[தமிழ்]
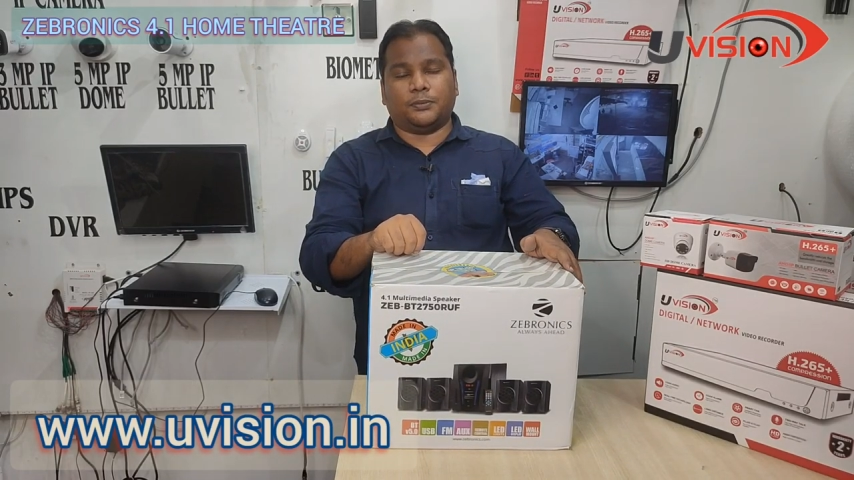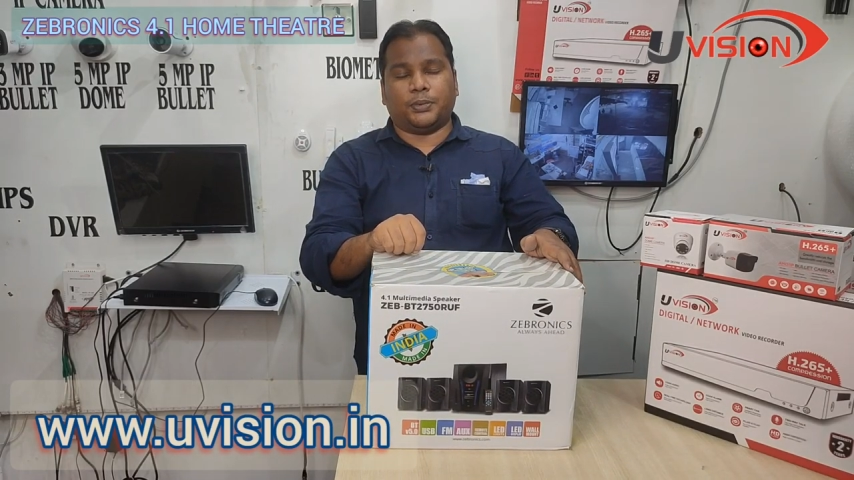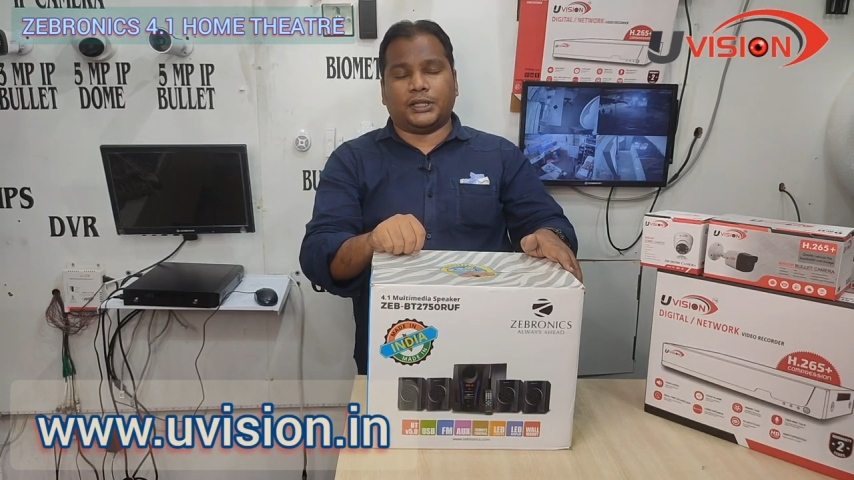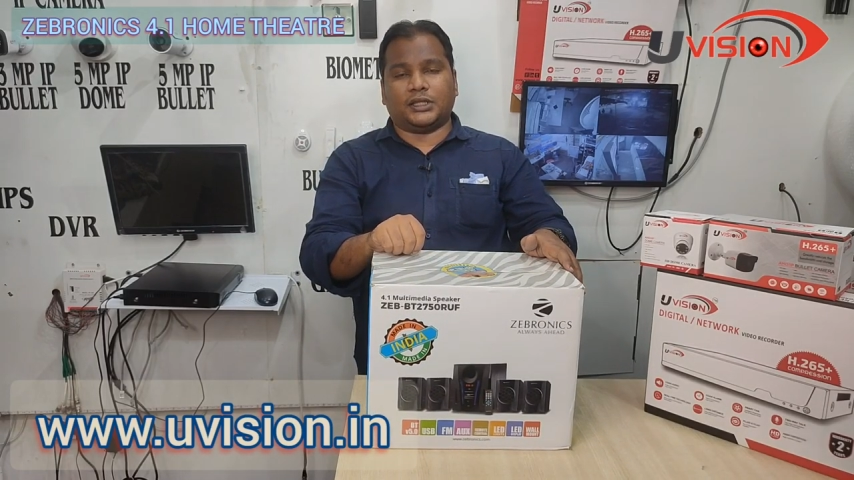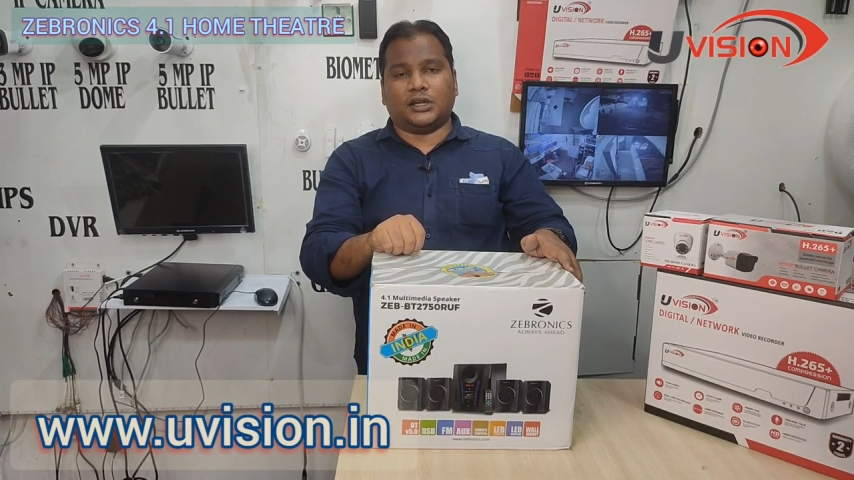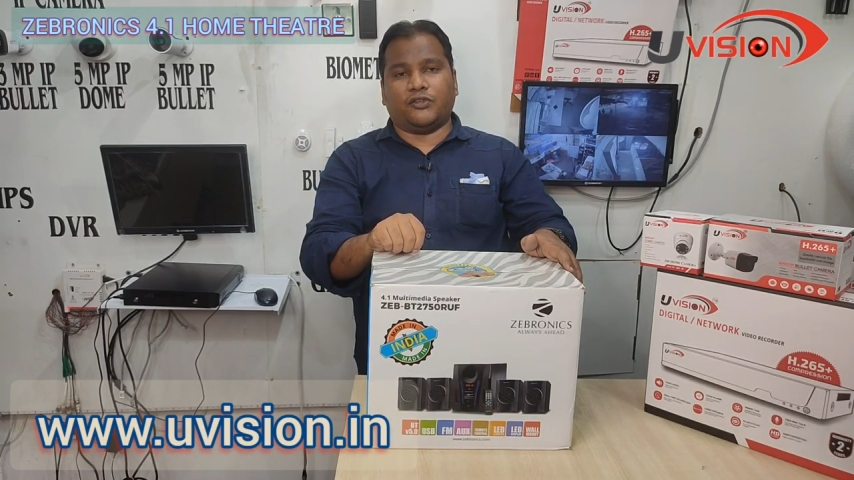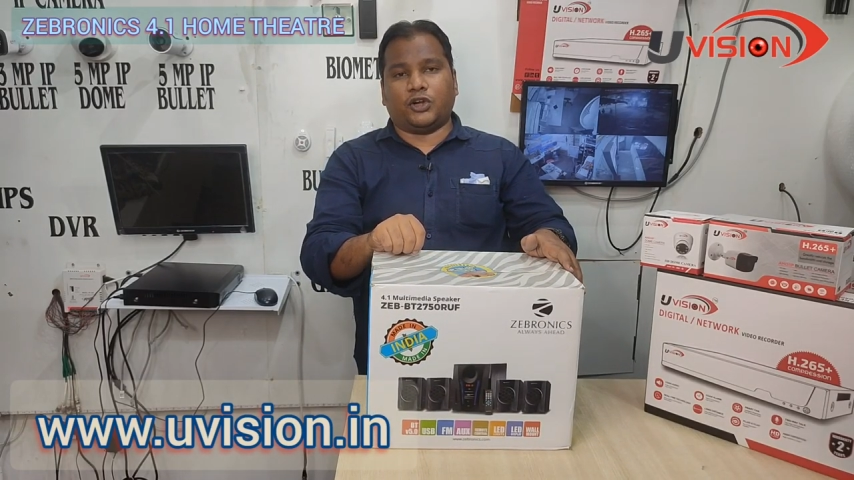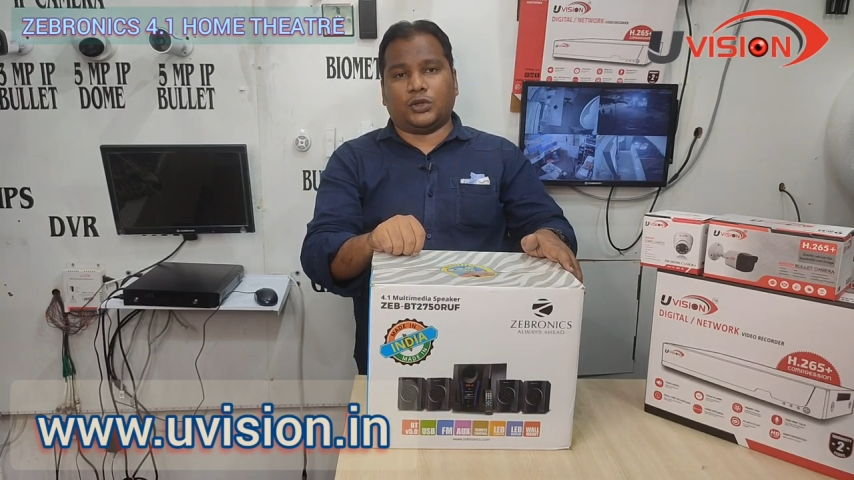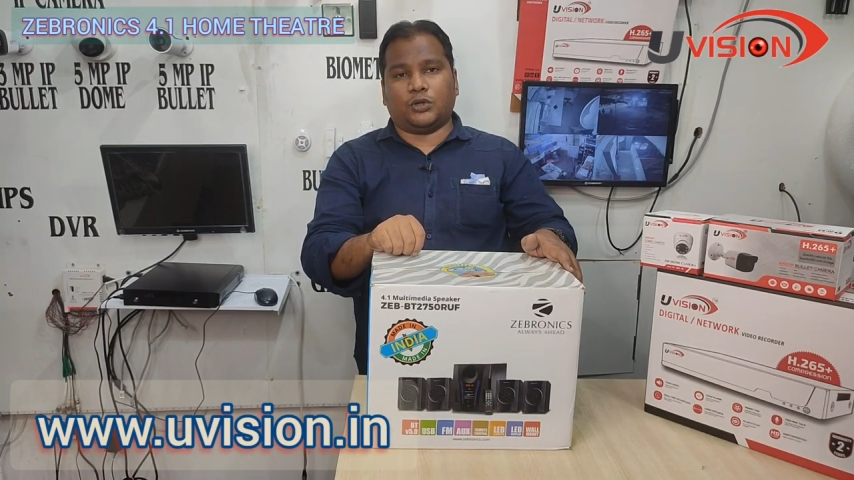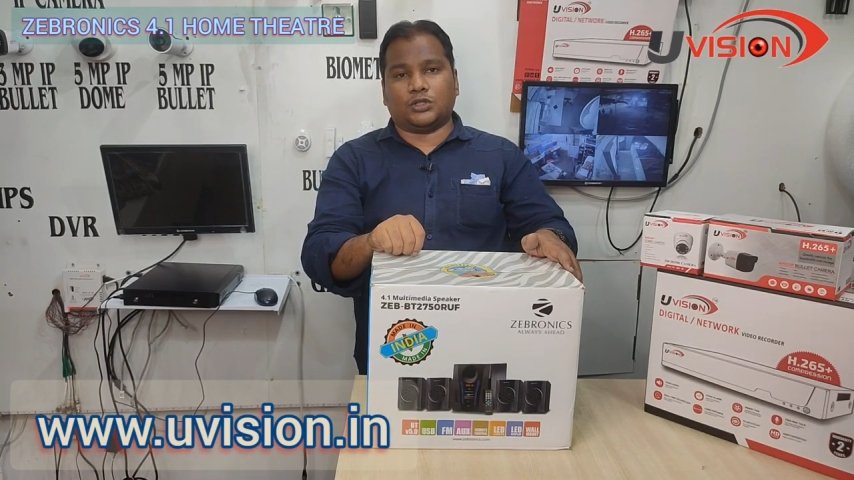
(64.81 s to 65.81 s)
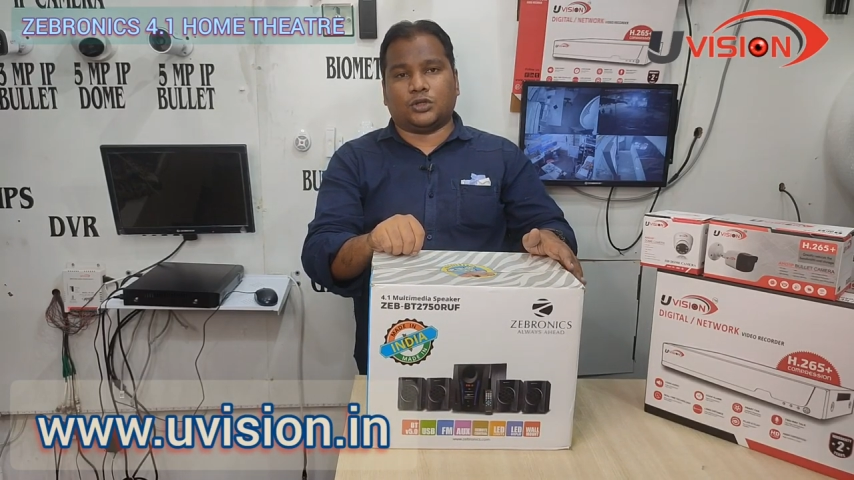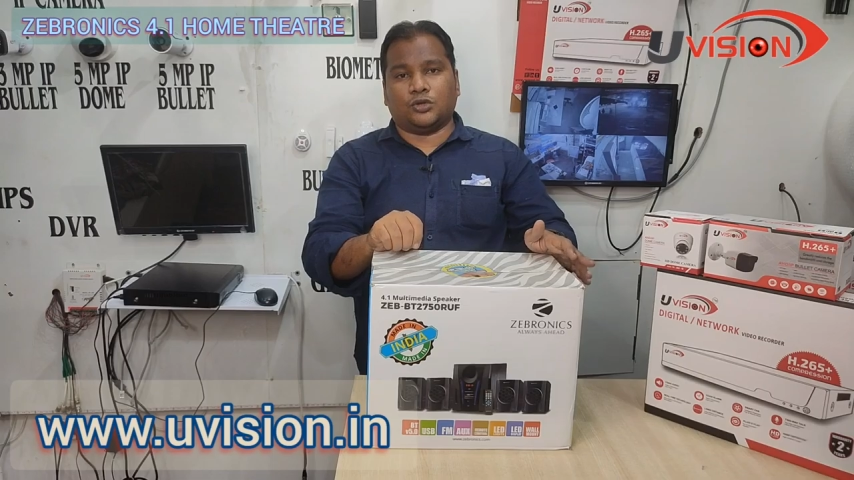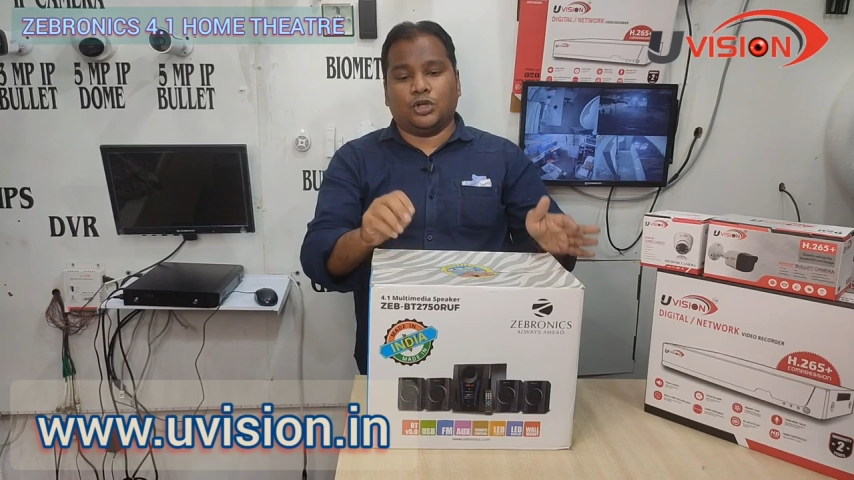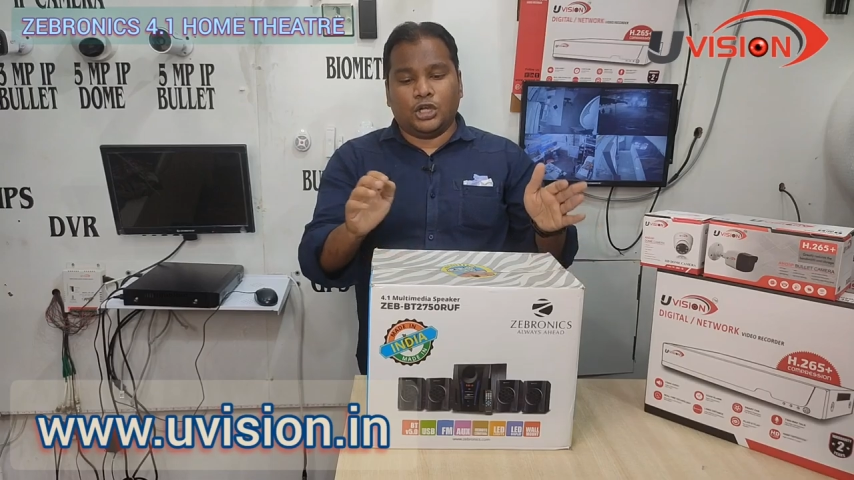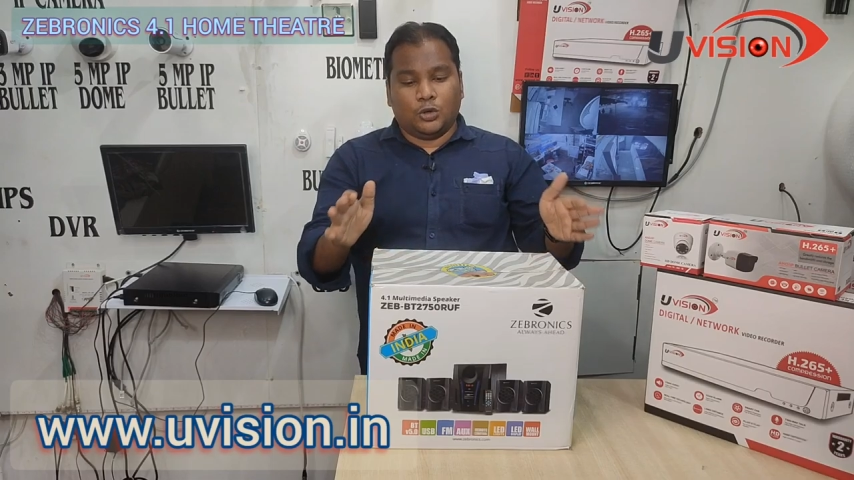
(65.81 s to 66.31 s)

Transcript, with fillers: பார்த்தீங்கன்னா ஃபார்ட்டி வாட்ஸ் வரும்